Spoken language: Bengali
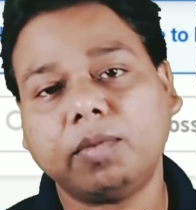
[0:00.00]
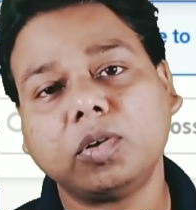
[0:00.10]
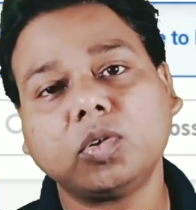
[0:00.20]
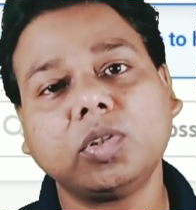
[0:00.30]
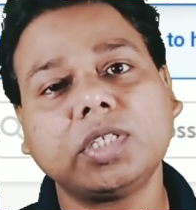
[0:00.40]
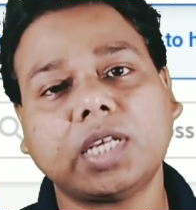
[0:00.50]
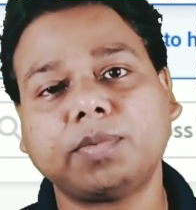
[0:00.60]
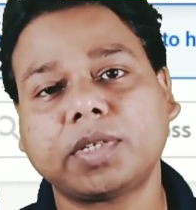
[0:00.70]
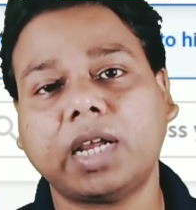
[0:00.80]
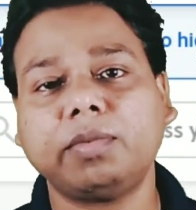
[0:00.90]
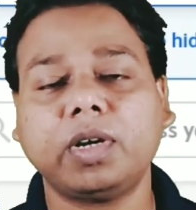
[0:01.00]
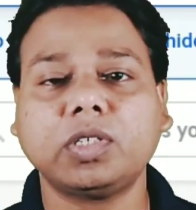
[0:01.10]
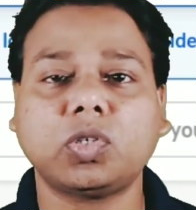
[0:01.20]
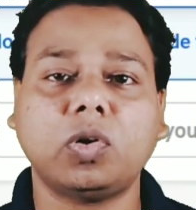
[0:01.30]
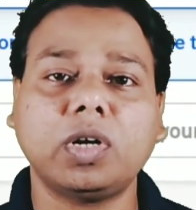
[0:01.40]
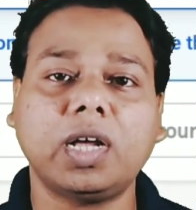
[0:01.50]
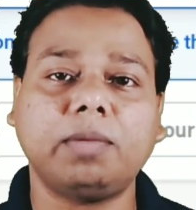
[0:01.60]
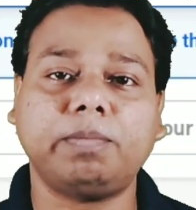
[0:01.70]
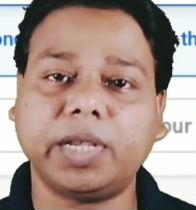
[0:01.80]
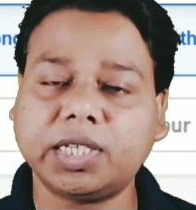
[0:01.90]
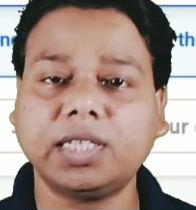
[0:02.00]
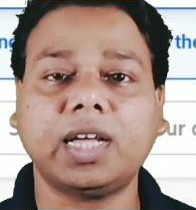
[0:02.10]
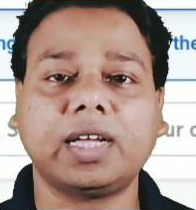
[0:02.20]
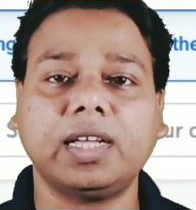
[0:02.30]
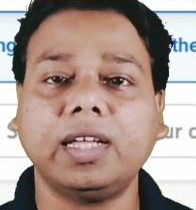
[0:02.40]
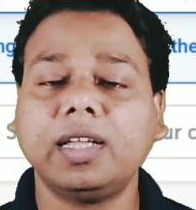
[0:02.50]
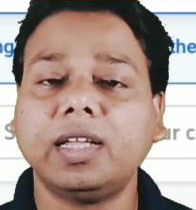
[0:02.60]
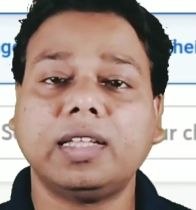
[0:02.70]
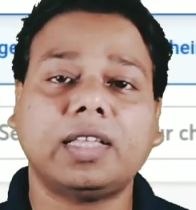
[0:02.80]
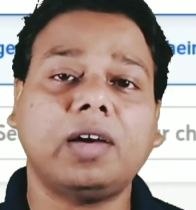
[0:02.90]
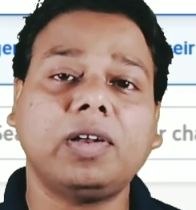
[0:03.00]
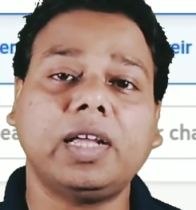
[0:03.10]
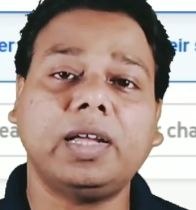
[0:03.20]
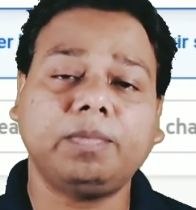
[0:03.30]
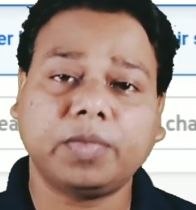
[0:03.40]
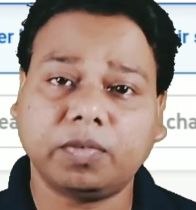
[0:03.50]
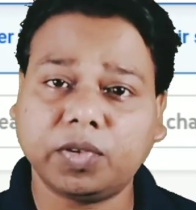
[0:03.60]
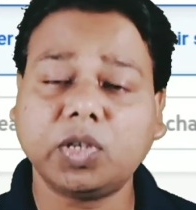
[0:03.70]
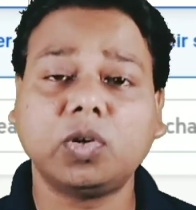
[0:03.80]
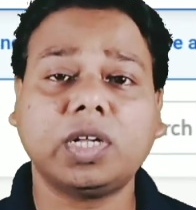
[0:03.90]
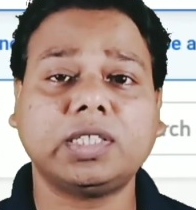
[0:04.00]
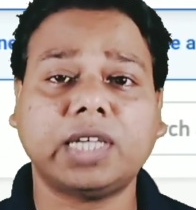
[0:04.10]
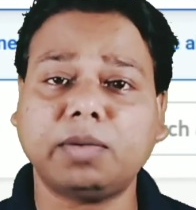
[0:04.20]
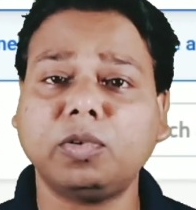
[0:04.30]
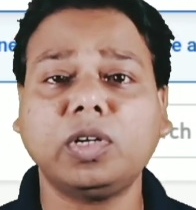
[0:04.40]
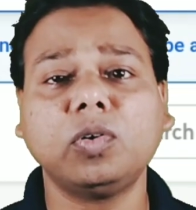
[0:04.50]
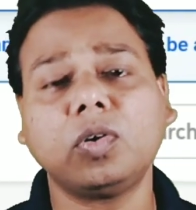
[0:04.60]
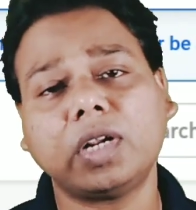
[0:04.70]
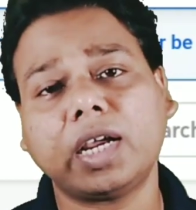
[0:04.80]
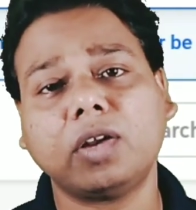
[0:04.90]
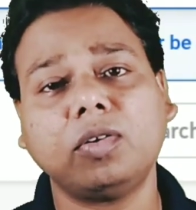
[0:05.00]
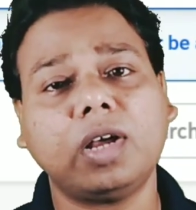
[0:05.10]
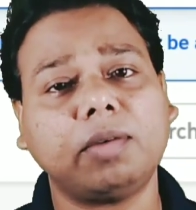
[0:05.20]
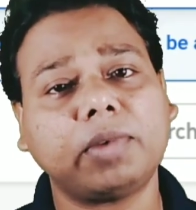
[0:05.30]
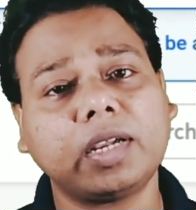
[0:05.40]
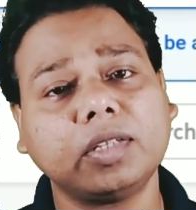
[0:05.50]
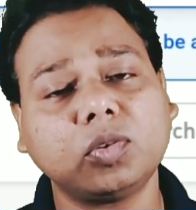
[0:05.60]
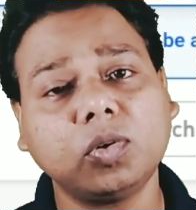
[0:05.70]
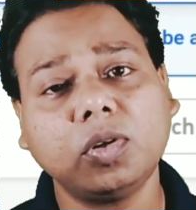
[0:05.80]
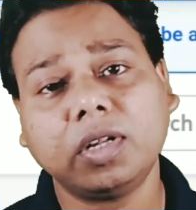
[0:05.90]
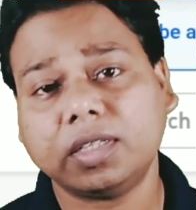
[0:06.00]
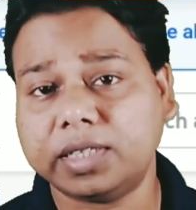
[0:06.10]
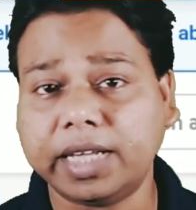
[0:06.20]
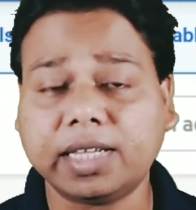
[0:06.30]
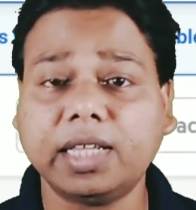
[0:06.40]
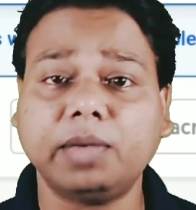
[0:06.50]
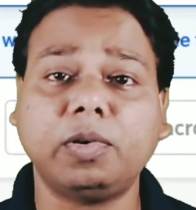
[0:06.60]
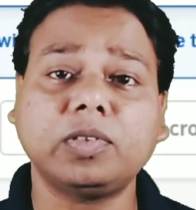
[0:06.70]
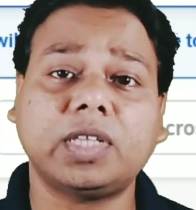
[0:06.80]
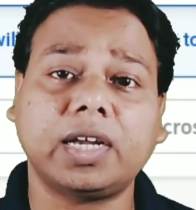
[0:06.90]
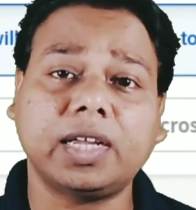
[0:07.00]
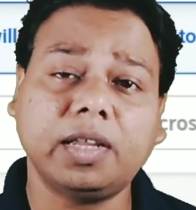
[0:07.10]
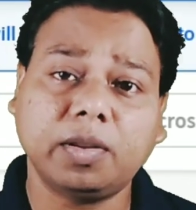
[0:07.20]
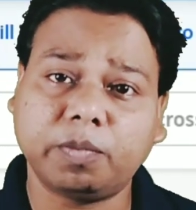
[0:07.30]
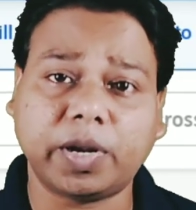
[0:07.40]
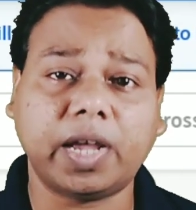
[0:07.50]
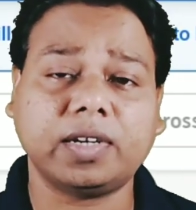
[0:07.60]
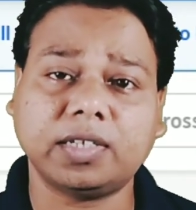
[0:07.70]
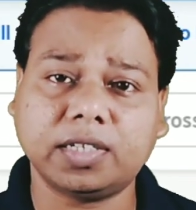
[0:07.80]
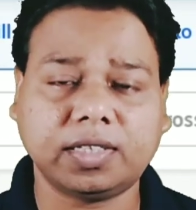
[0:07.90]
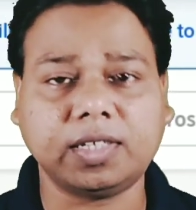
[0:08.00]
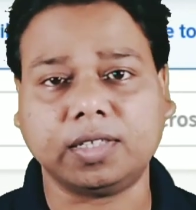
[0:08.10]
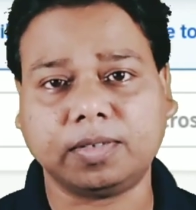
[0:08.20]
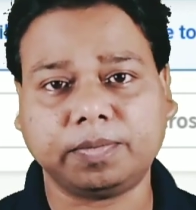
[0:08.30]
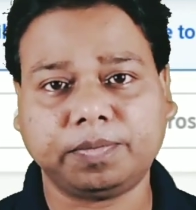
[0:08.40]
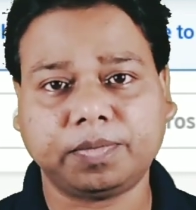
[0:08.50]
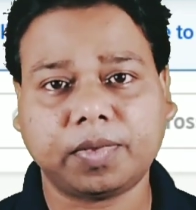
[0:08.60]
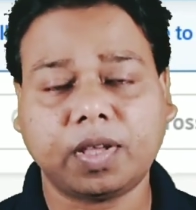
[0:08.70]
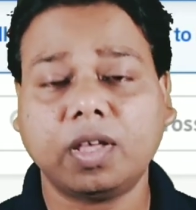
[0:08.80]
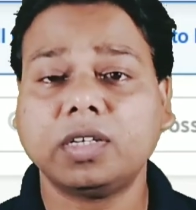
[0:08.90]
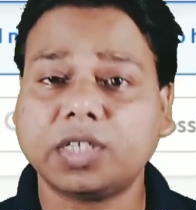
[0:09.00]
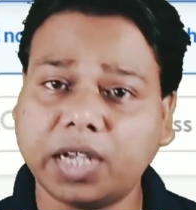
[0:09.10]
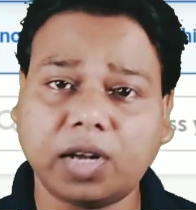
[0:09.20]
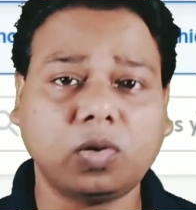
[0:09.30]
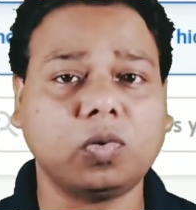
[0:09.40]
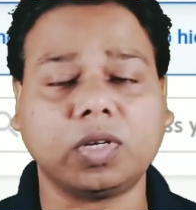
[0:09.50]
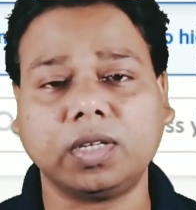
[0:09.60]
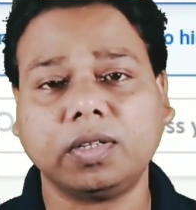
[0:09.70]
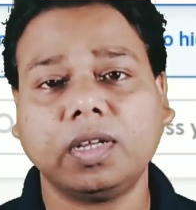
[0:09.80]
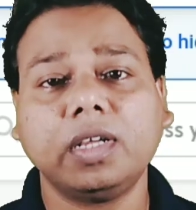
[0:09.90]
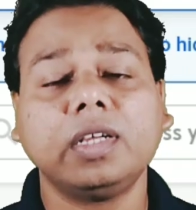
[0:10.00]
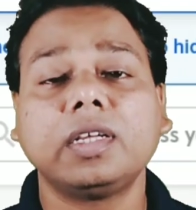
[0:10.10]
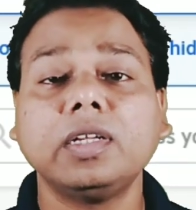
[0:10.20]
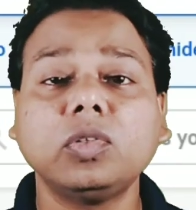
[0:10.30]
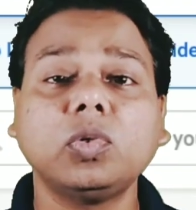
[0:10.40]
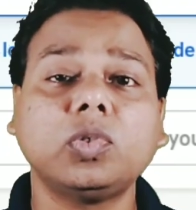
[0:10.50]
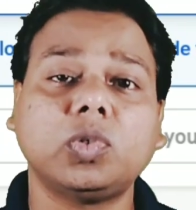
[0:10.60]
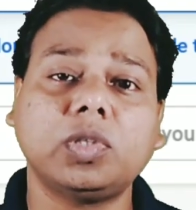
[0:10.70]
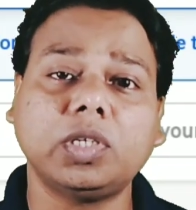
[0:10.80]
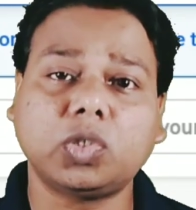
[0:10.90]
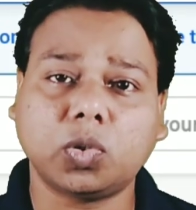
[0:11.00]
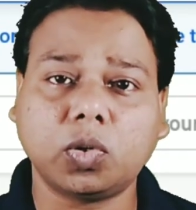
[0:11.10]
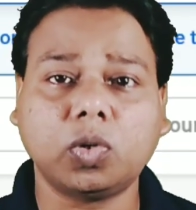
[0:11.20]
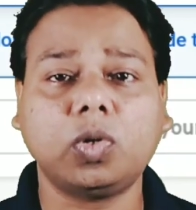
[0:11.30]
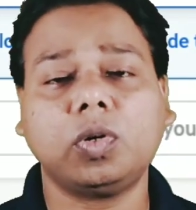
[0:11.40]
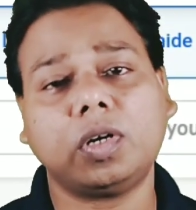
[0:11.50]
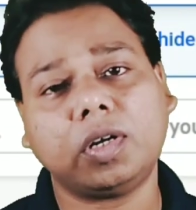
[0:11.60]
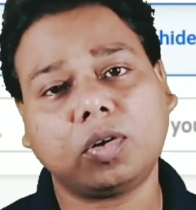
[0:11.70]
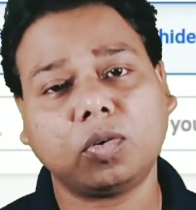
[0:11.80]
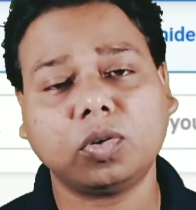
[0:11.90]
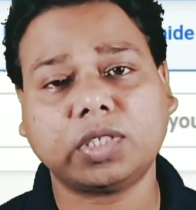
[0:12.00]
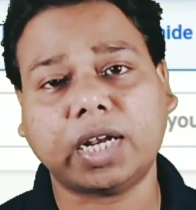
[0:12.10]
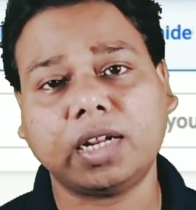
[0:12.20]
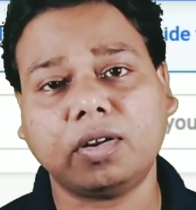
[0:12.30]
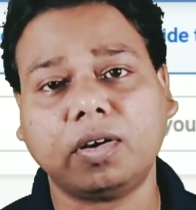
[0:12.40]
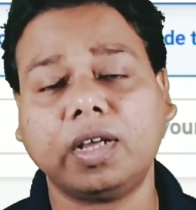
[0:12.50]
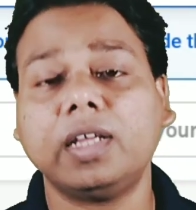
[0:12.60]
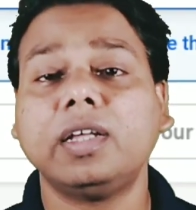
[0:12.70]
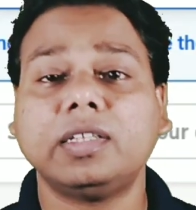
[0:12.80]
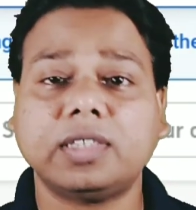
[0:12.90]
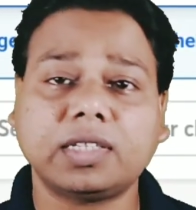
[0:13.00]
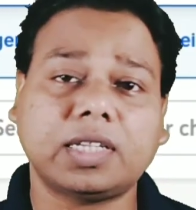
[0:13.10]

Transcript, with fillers: এবং যদি সাবস্ক্রাইবারের সংখ্যা বেশি থাকে তাহলে ভিডিওটা যেমনই হোক না কেন আমরা কিন্তু দেখি এবং তাকে প্রায়োরিটি দিই শেয়ারও করি কিন্তু যদি ছোট কোনো চ্যানেল হয় যার